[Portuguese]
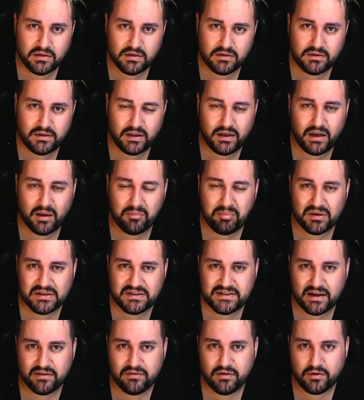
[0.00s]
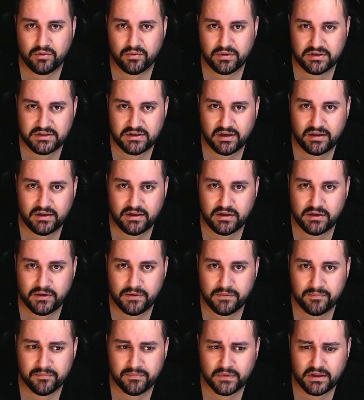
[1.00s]
teria passado a noite ali
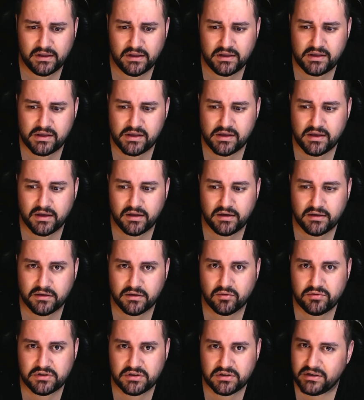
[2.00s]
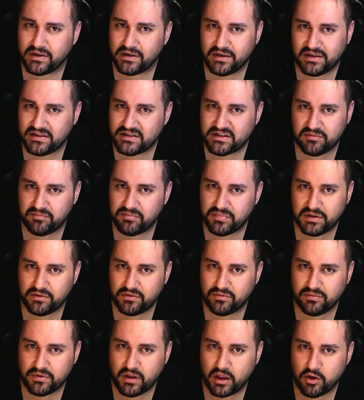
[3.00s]
e que ele não tinha recebido
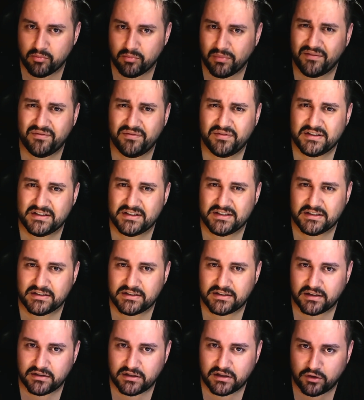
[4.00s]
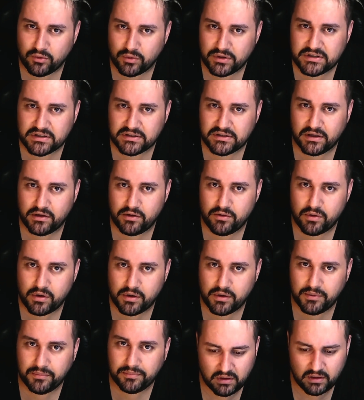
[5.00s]
nenhuma visita na noite anterior.
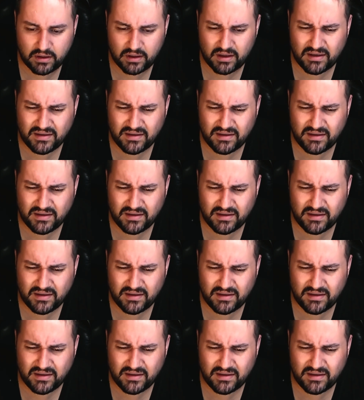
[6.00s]
Ele